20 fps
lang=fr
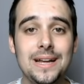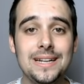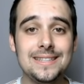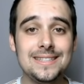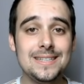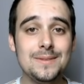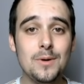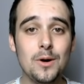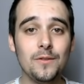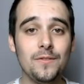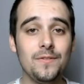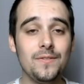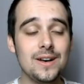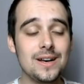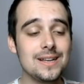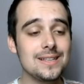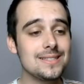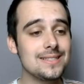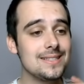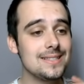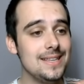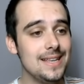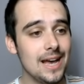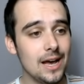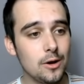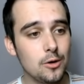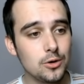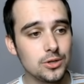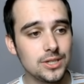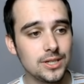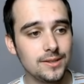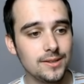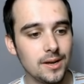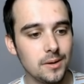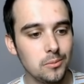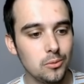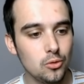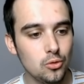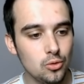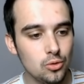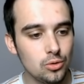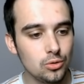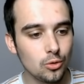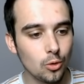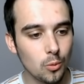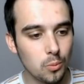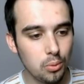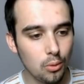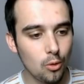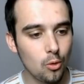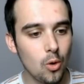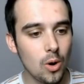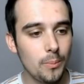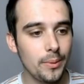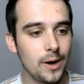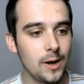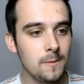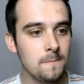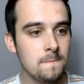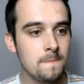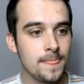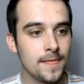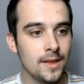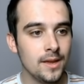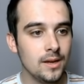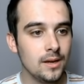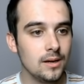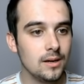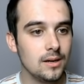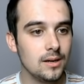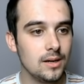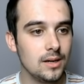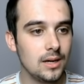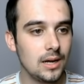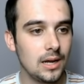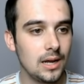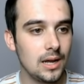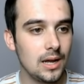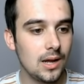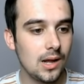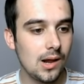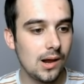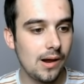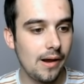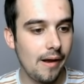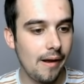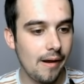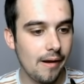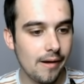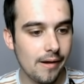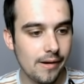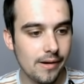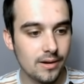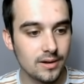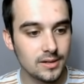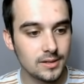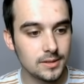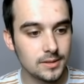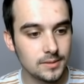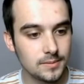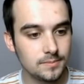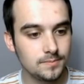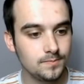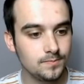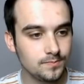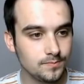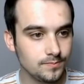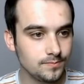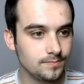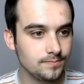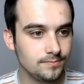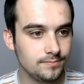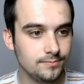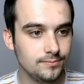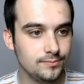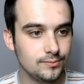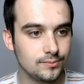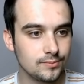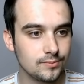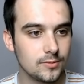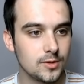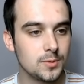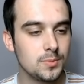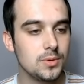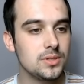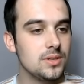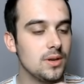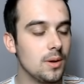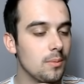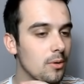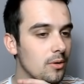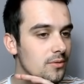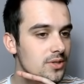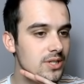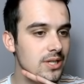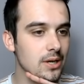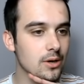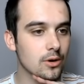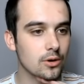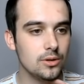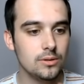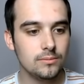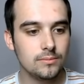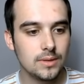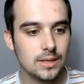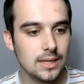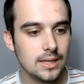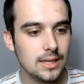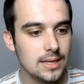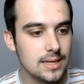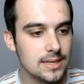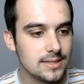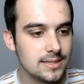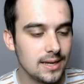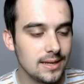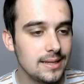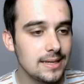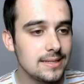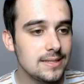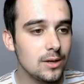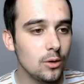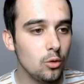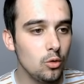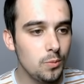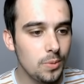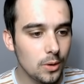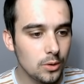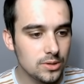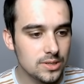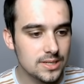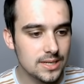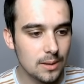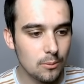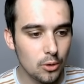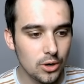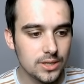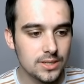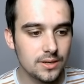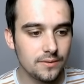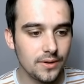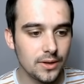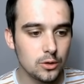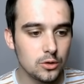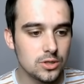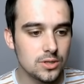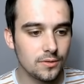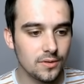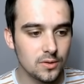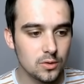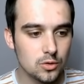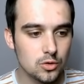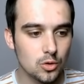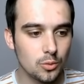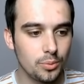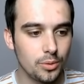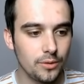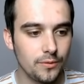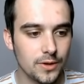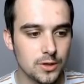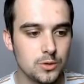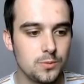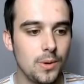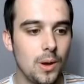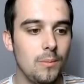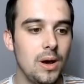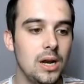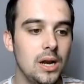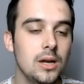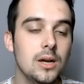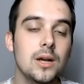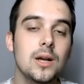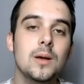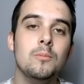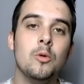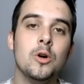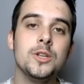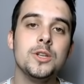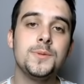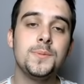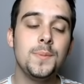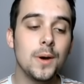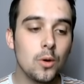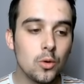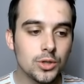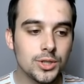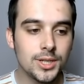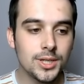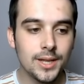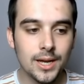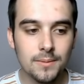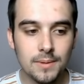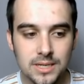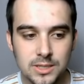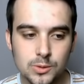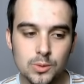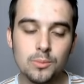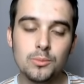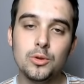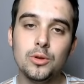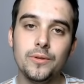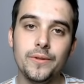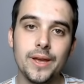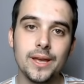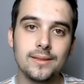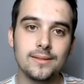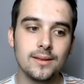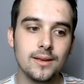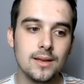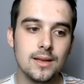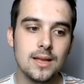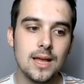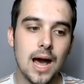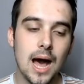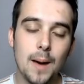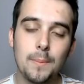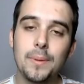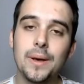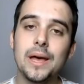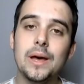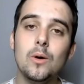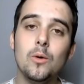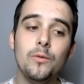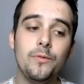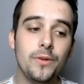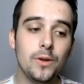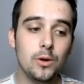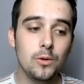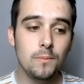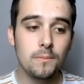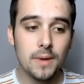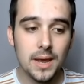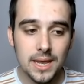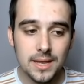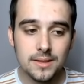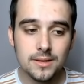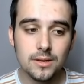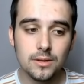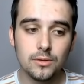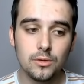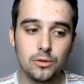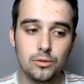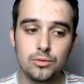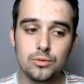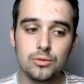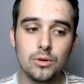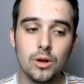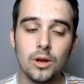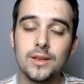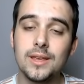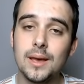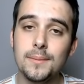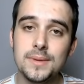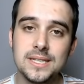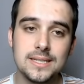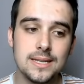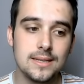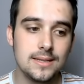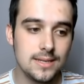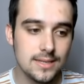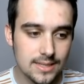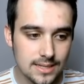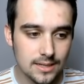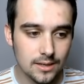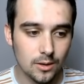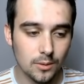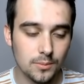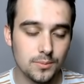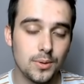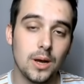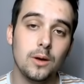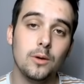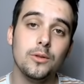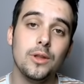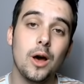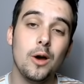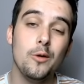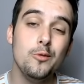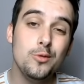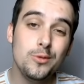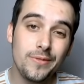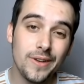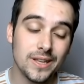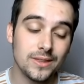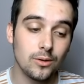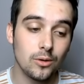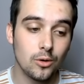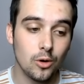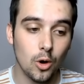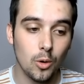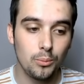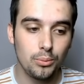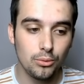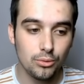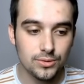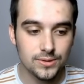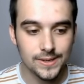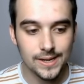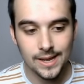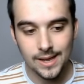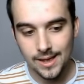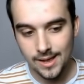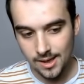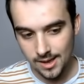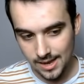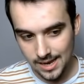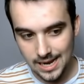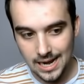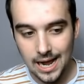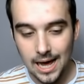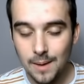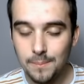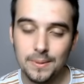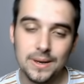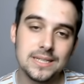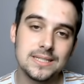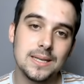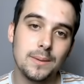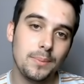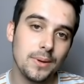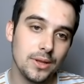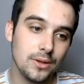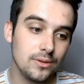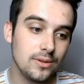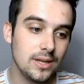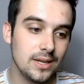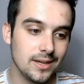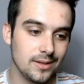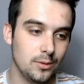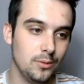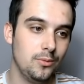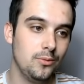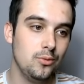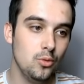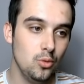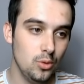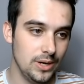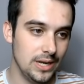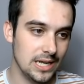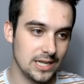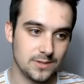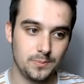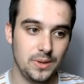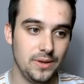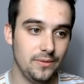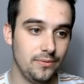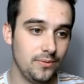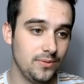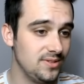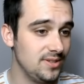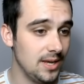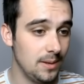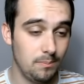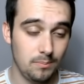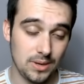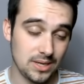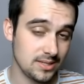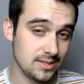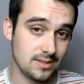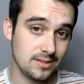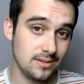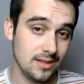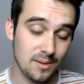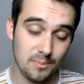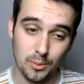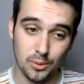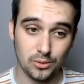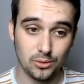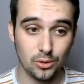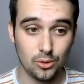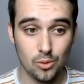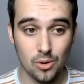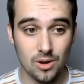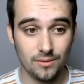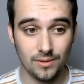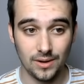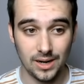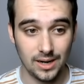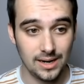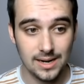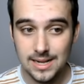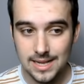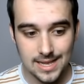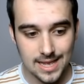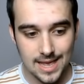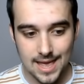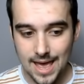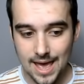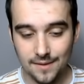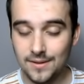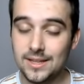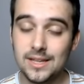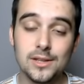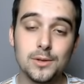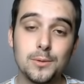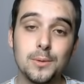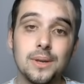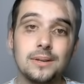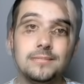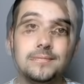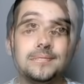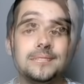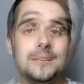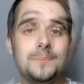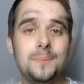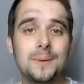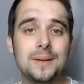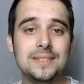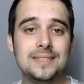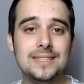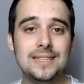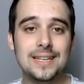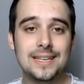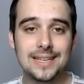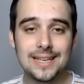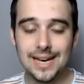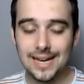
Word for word: team en face, il y a Gogeta Blue, donc pourquoi pas. Euh... Hmm, je pense qu'il va prendre Vegeta Gold. Ça va être assez relou par contre il y a moins qui est Vados et Vados on peut lui faire super mal Bon espérons générer le maximum de vertes Après on fait le main du euh, Kamezeni Comme on a une verte encore en plus Et là après ça part de délire de fou Et l'aspect si elle passe n'importe quoi elle va Elle va détruire C'est parti les gars